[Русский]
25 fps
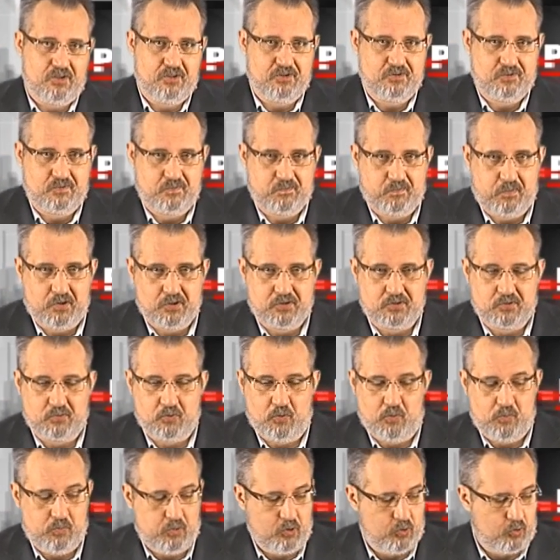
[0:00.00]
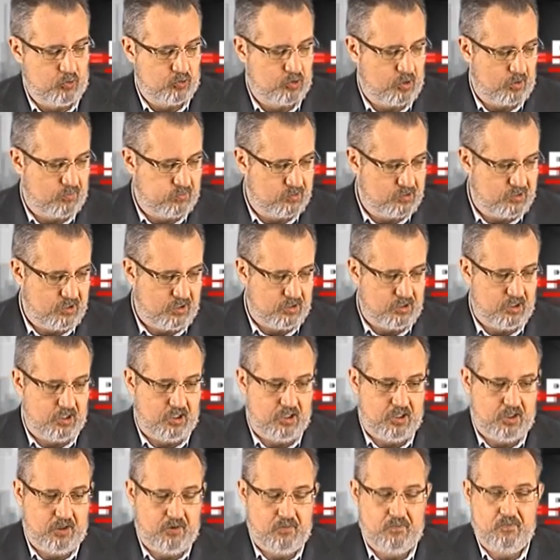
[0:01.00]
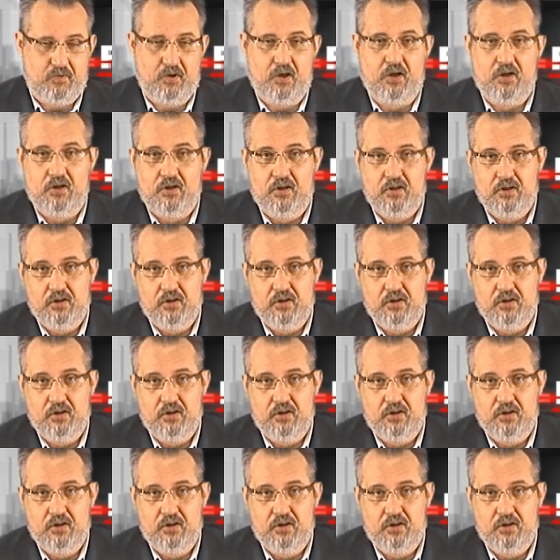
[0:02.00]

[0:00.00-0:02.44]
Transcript: способен, уже все деревья